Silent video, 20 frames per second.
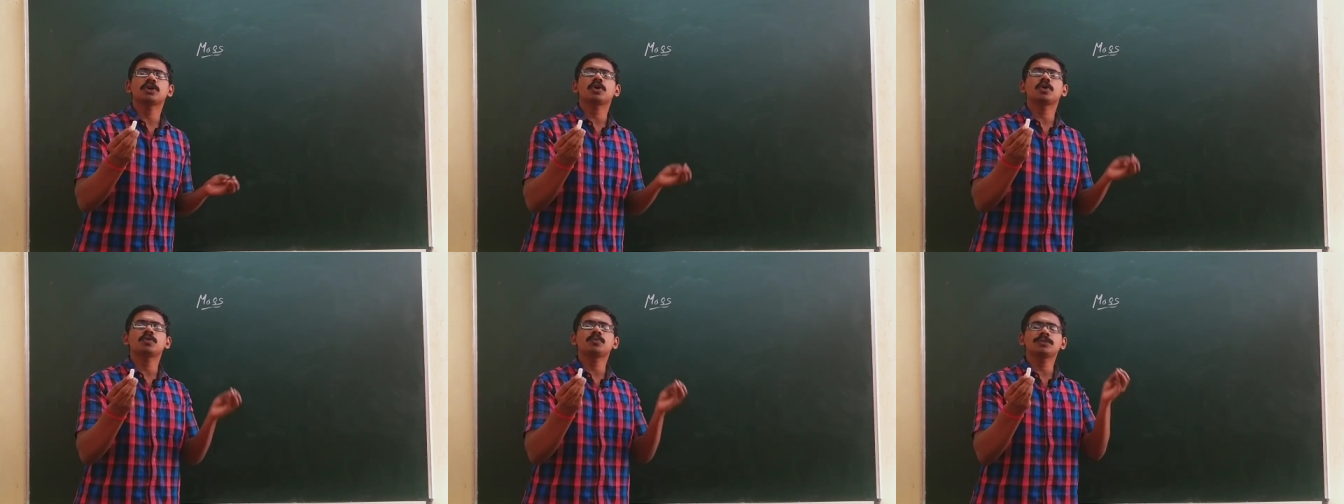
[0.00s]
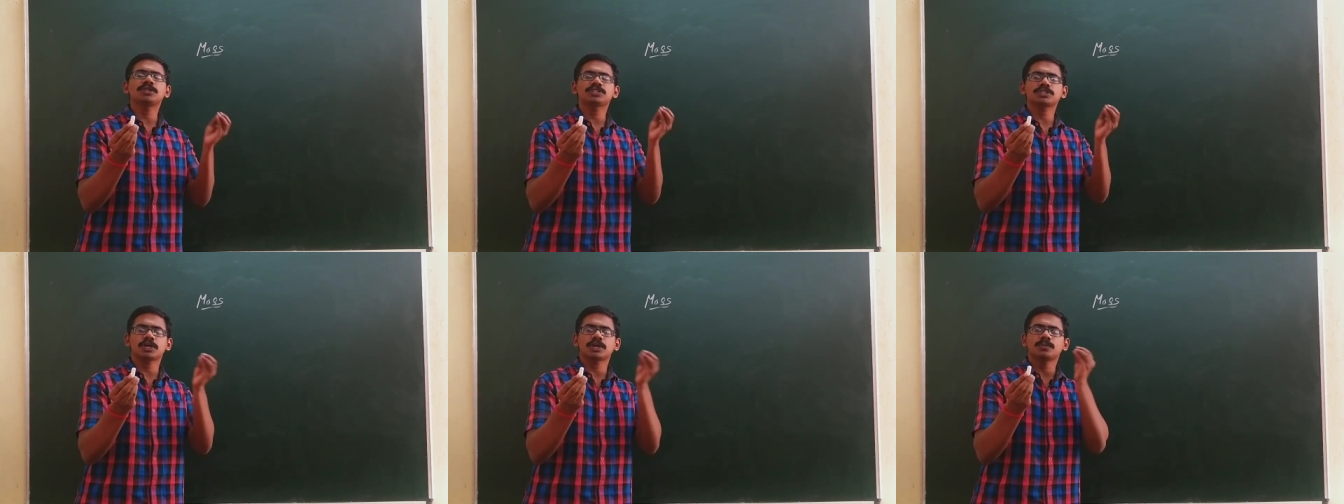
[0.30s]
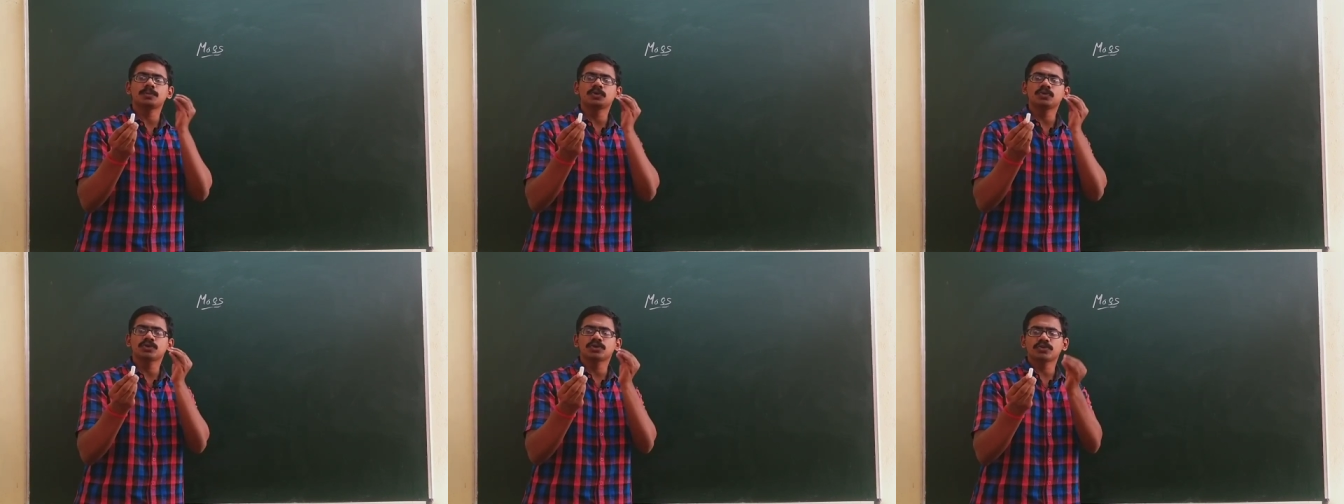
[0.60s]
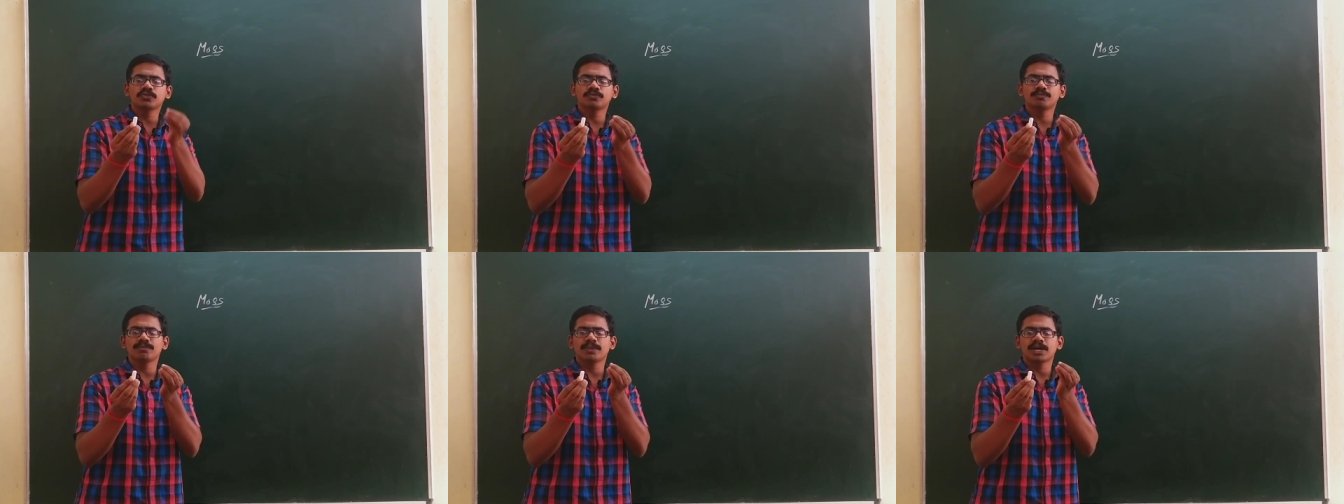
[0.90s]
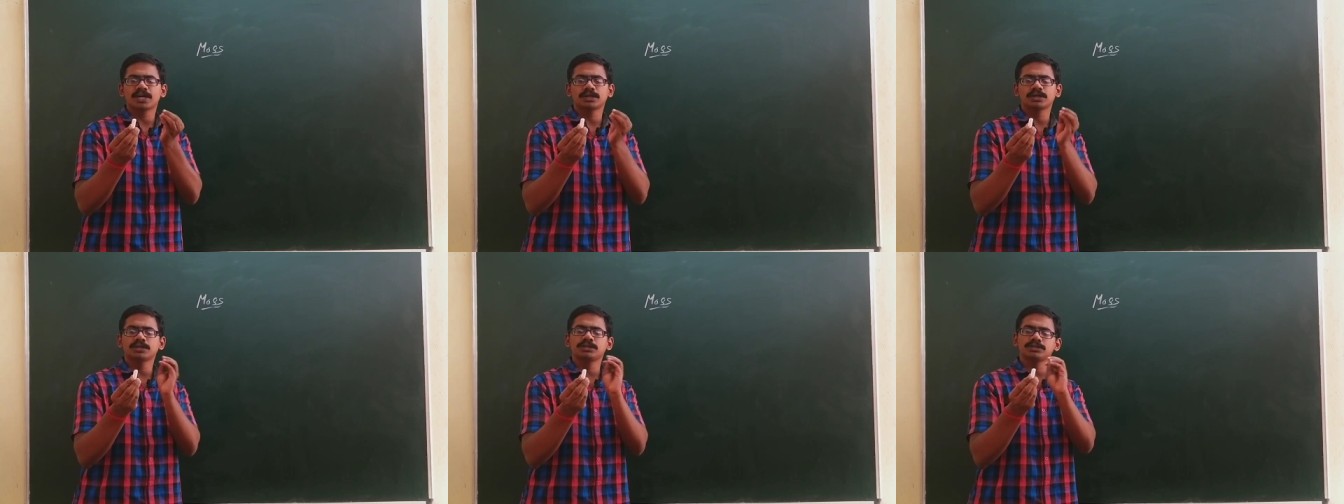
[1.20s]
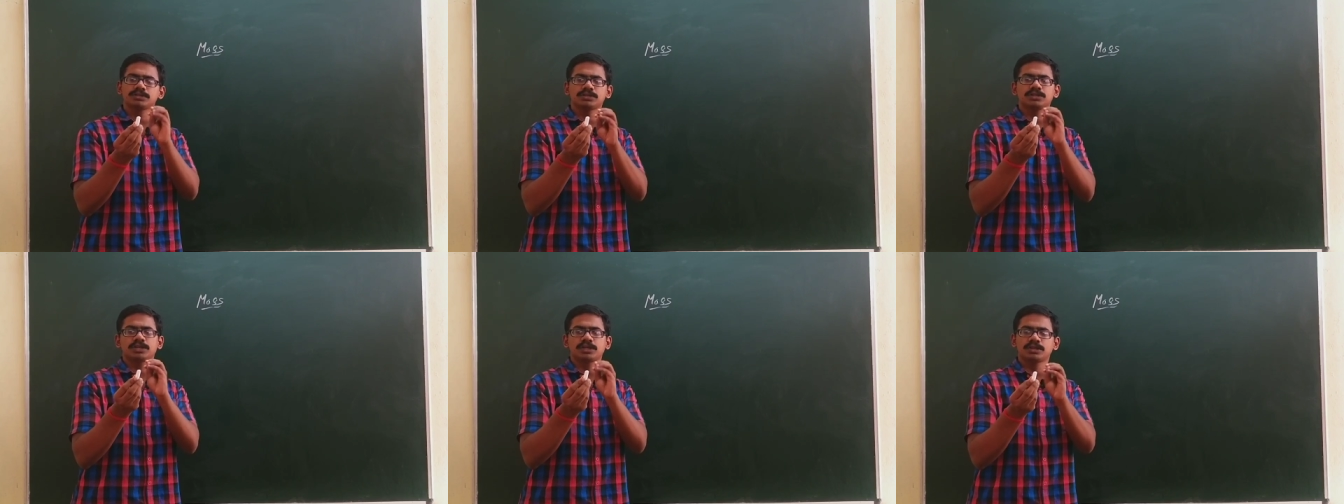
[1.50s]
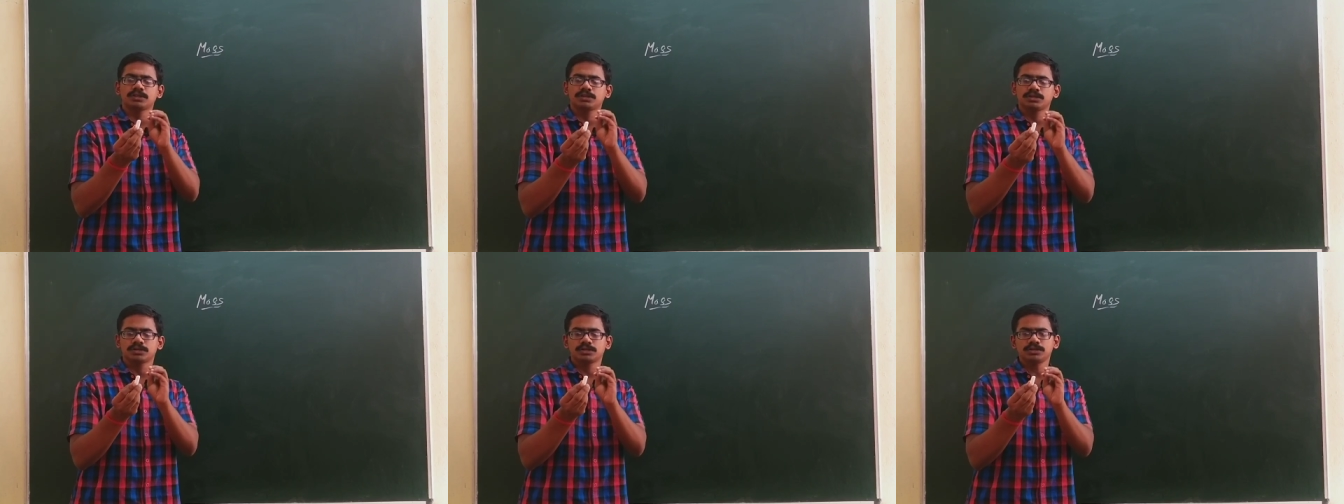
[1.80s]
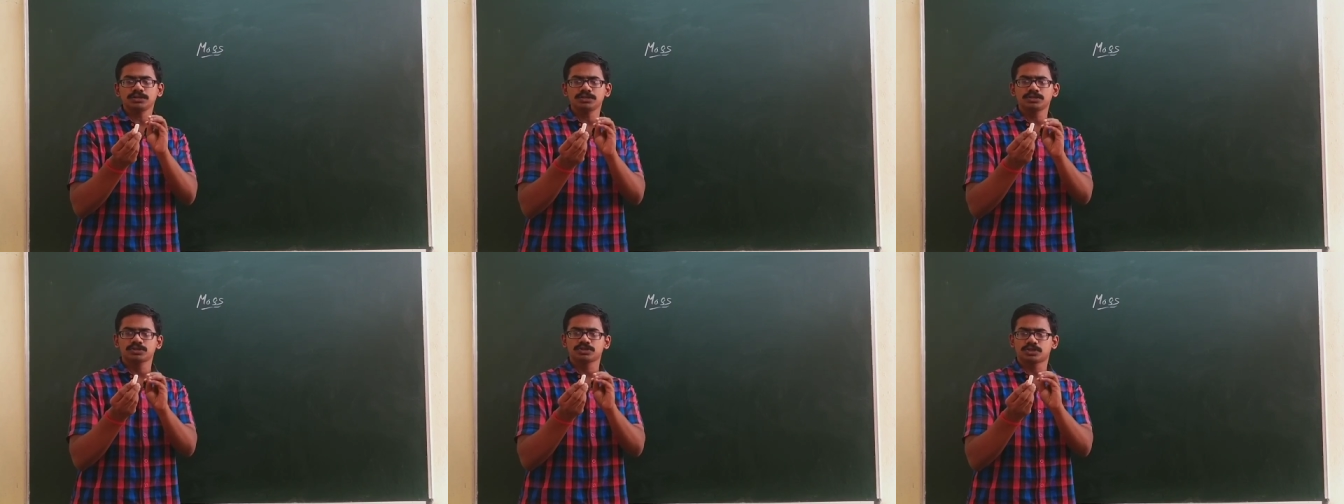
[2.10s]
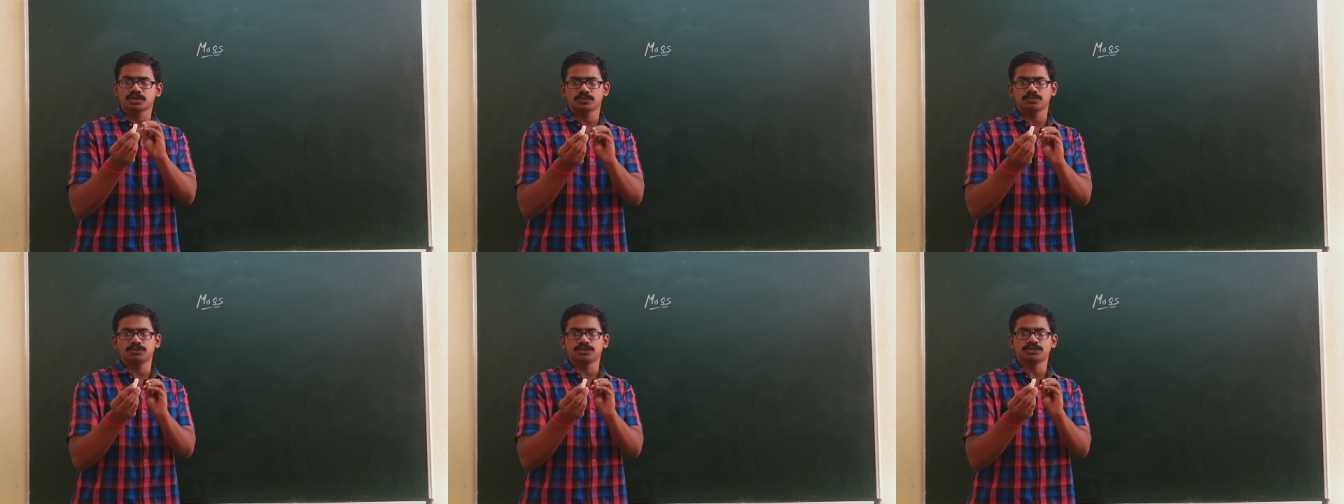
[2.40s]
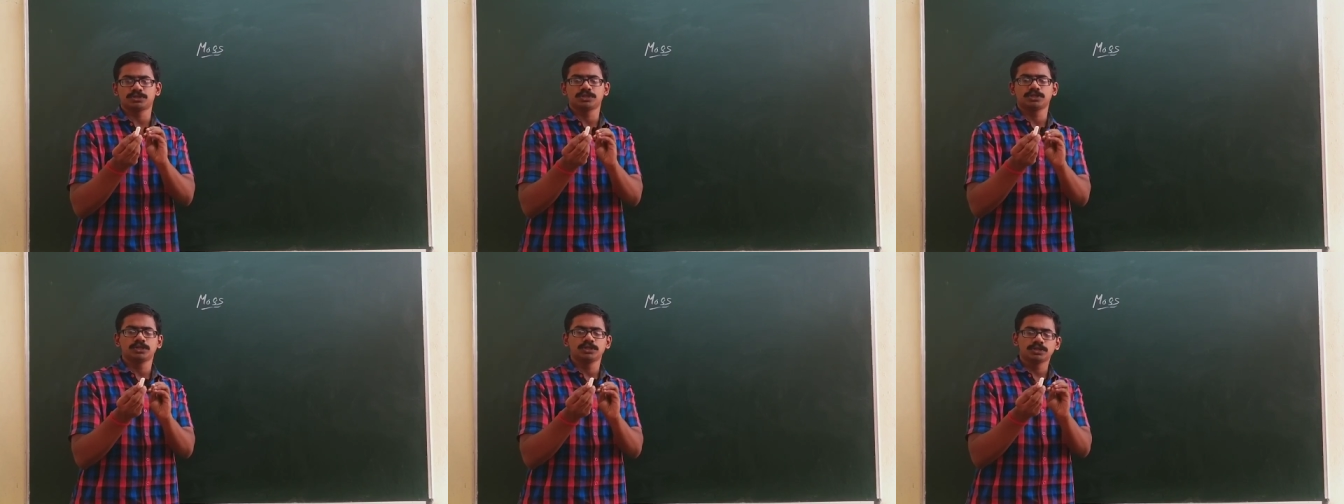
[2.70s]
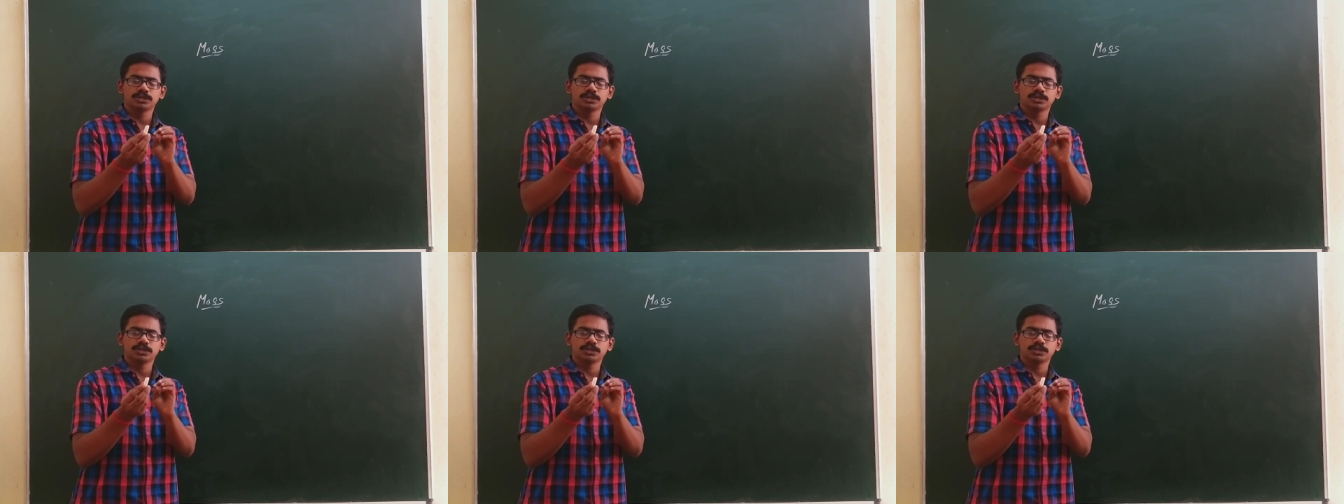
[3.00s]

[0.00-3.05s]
ஹவு மச் அமௌண்ட் ஆஃப் மேட்டர் இஸ் தேர் இன் திஸ் சாக் பீஸ்